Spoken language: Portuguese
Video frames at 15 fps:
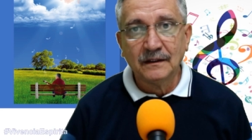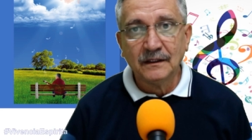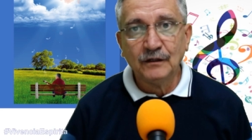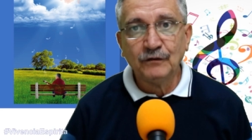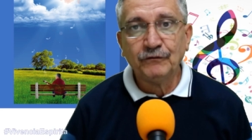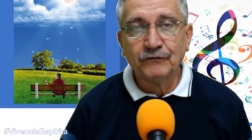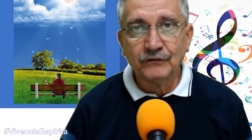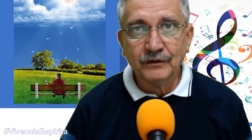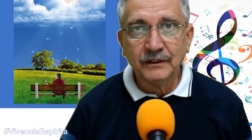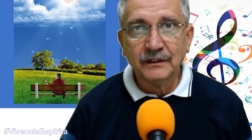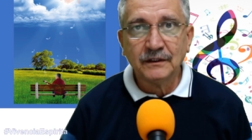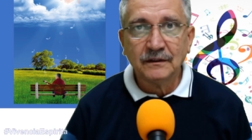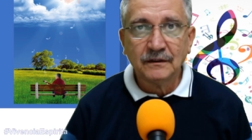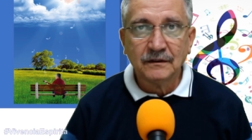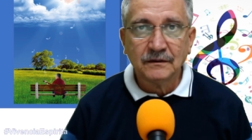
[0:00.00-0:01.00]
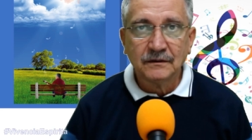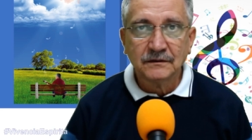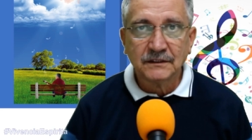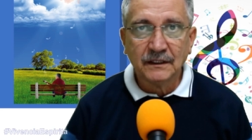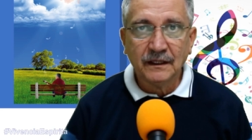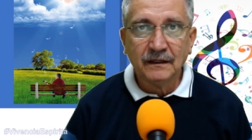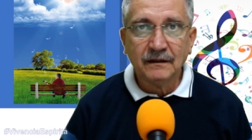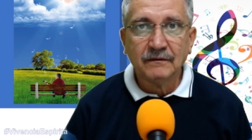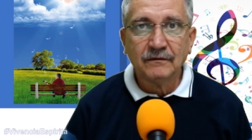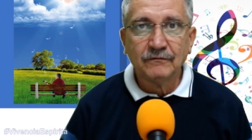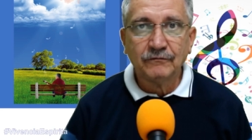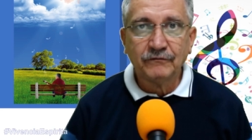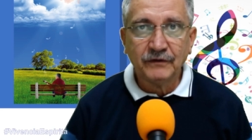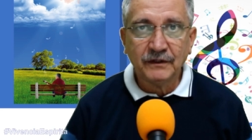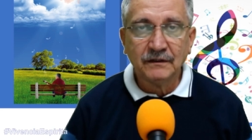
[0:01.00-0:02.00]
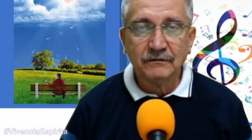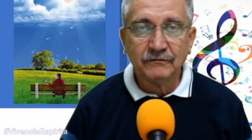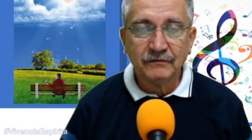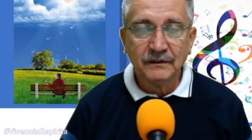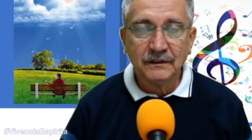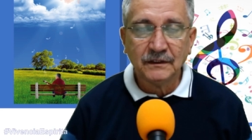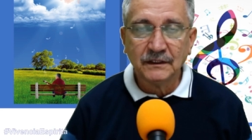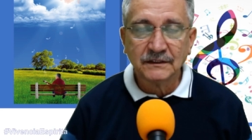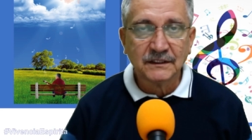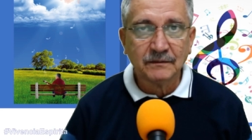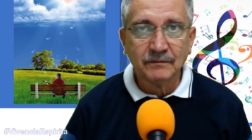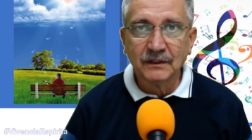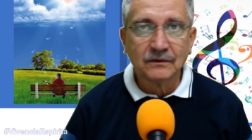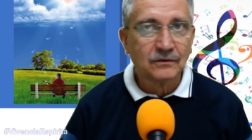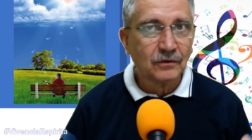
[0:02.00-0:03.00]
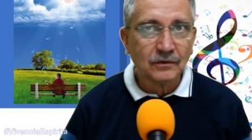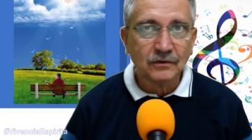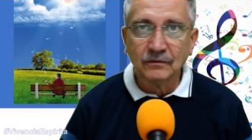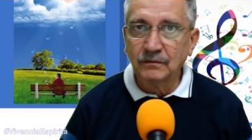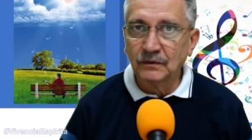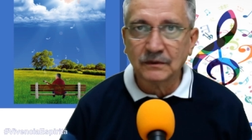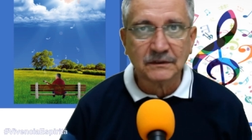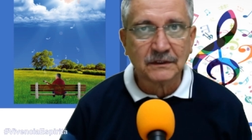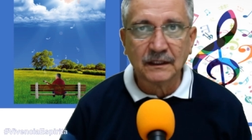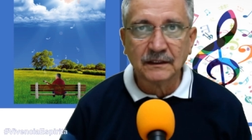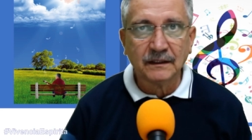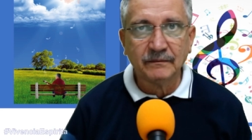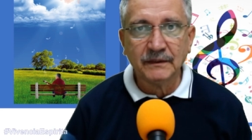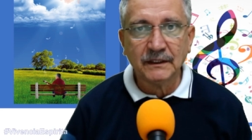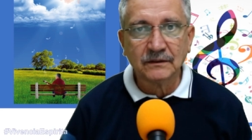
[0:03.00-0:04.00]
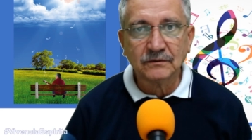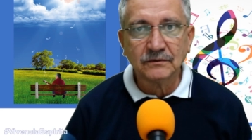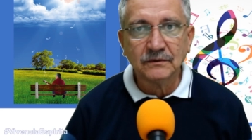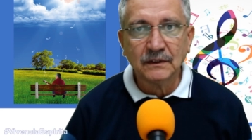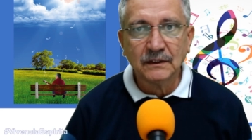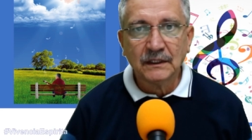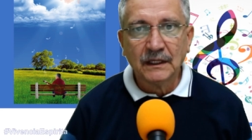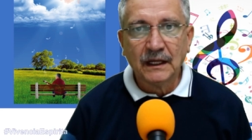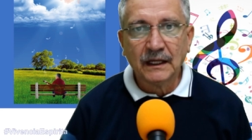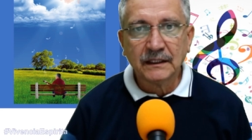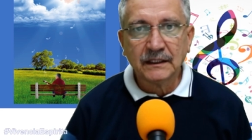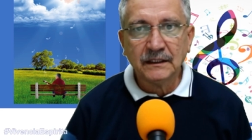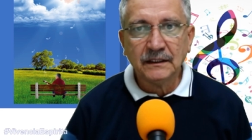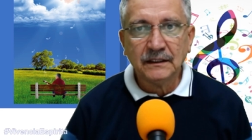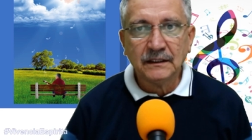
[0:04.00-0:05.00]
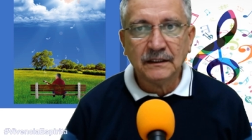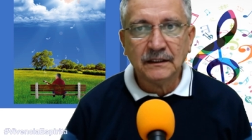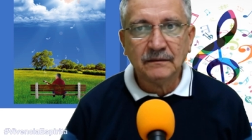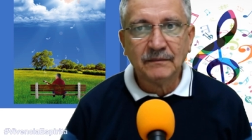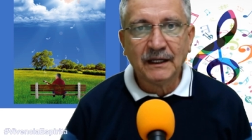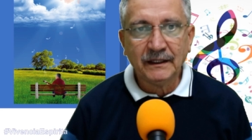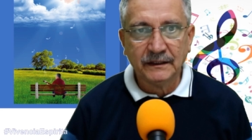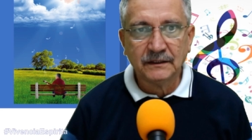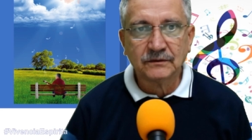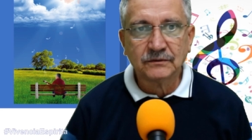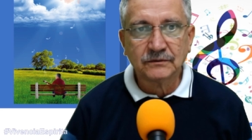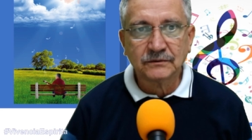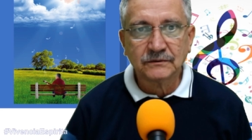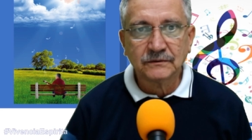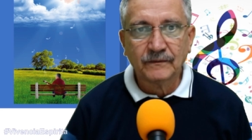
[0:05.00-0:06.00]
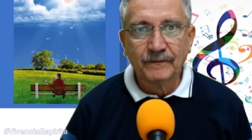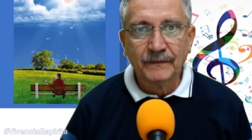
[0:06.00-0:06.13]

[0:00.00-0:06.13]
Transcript: E foi ser ver, vir receber todo o bom tratamento aqui em, em Barretos.